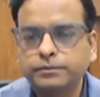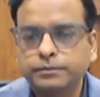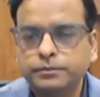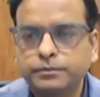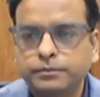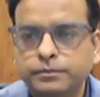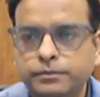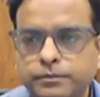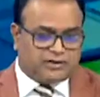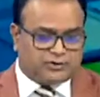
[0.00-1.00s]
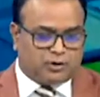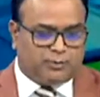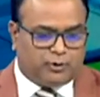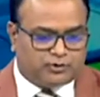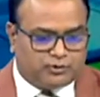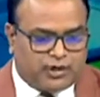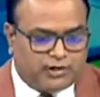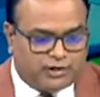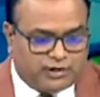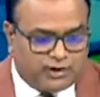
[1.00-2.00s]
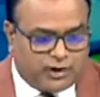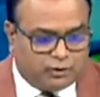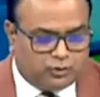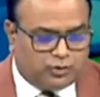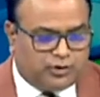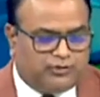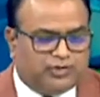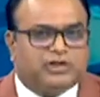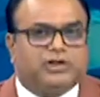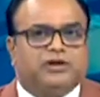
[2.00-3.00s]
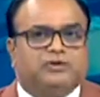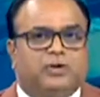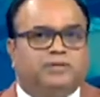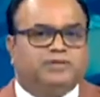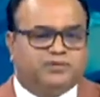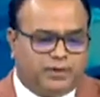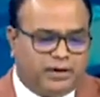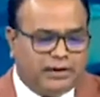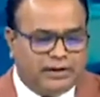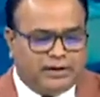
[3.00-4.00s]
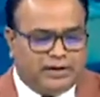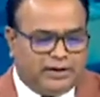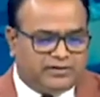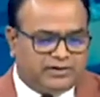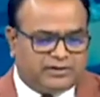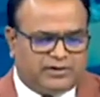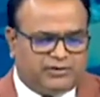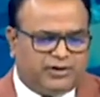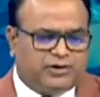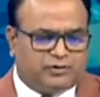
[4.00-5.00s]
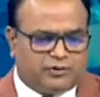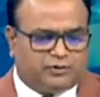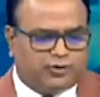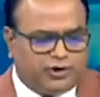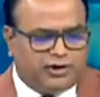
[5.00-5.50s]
चौहत्तर के स्टॉप लॉस को ध्यान रखिएगा और निवेशक है तो आप इसमें ले सकते हैं ट्रेडर थोड़ा रुकी